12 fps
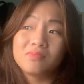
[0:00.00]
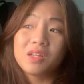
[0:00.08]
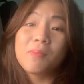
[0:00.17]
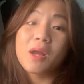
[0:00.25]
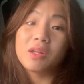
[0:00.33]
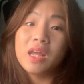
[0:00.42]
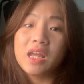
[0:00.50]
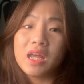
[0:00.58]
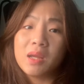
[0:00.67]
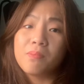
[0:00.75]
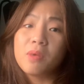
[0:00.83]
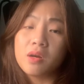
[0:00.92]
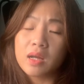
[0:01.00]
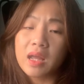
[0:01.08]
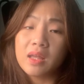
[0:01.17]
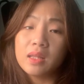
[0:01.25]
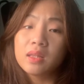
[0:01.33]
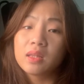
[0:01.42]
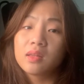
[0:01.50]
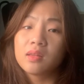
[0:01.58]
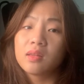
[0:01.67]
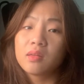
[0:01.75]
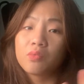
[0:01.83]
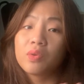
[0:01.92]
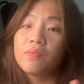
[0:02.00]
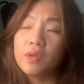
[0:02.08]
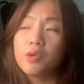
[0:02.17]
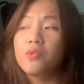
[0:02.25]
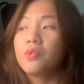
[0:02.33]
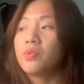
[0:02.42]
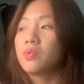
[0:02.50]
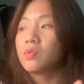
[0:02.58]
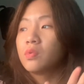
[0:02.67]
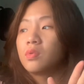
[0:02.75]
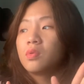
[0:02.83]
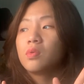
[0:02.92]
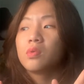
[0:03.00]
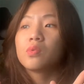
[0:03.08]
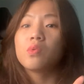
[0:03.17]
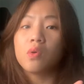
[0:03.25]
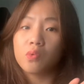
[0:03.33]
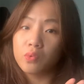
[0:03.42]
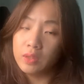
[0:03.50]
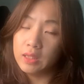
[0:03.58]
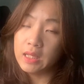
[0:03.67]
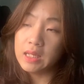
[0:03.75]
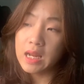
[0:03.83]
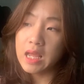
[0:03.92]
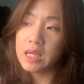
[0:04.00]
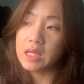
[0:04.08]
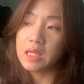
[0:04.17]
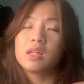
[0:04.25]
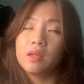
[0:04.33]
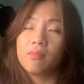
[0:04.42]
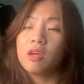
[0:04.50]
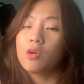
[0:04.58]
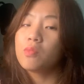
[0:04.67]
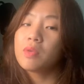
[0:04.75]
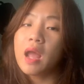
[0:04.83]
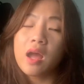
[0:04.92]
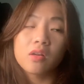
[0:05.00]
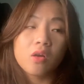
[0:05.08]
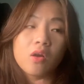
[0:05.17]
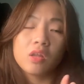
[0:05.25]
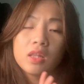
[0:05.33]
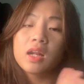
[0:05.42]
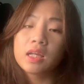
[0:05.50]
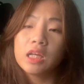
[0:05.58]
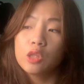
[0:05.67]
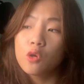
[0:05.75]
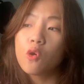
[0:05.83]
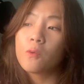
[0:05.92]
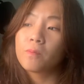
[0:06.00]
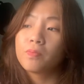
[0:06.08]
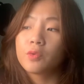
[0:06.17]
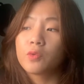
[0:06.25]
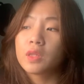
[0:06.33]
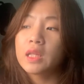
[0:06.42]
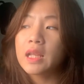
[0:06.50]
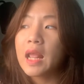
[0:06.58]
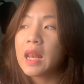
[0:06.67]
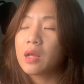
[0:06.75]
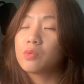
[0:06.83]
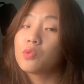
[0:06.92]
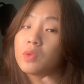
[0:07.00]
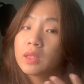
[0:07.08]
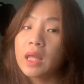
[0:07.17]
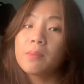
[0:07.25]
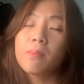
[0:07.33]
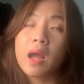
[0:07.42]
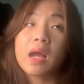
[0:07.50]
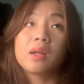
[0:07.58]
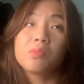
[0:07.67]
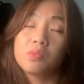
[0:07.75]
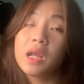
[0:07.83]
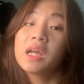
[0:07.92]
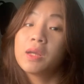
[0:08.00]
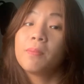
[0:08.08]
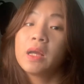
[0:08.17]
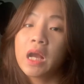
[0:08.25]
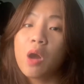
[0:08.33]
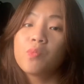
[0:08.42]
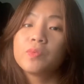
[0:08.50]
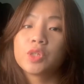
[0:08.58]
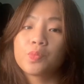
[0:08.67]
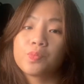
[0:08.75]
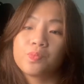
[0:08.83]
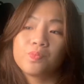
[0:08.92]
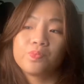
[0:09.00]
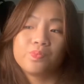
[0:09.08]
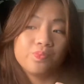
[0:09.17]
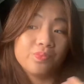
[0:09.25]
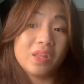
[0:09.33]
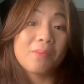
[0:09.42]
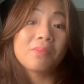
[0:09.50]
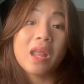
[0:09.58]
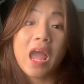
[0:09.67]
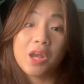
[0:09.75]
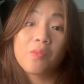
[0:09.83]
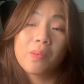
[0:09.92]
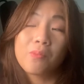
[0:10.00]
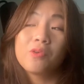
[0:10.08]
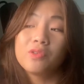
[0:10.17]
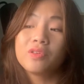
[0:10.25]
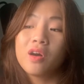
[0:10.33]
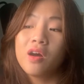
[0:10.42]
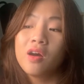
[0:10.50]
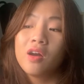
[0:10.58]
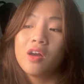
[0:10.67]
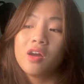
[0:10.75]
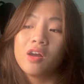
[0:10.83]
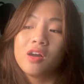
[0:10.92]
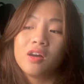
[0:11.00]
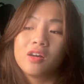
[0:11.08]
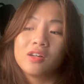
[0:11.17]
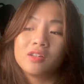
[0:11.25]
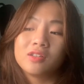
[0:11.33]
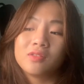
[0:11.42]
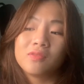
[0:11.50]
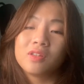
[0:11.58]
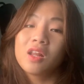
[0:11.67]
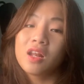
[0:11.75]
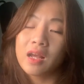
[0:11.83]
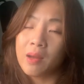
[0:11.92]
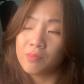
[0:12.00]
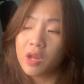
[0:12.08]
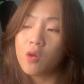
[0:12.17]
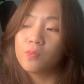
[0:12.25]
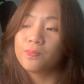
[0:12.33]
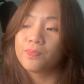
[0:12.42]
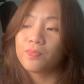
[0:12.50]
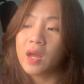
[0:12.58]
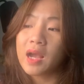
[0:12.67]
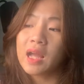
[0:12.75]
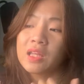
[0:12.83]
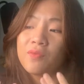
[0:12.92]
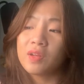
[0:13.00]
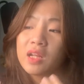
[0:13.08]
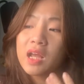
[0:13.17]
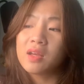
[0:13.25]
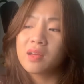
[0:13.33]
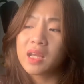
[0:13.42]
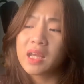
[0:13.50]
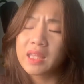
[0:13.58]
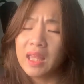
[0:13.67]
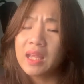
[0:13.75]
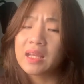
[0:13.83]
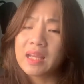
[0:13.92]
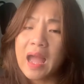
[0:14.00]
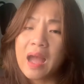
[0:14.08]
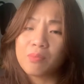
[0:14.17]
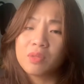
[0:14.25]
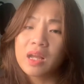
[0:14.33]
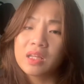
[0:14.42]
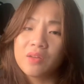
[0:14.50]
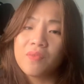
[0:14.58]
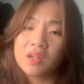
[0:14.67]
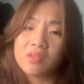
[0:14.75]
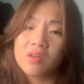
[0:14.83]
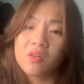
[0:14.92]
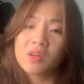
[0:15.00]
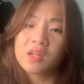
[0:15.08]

các bạn có thể mở cái review của cuốn sách này thì mình cũng đã nói rất là kỹ rồi cuốn sách này là cuốn sách mà nó cũng đã khiến mình khóc trong năm 2021 nữa ờ, rất là cảm động và các nhân vật đây tình cảm giữa các nhân vật nữa nó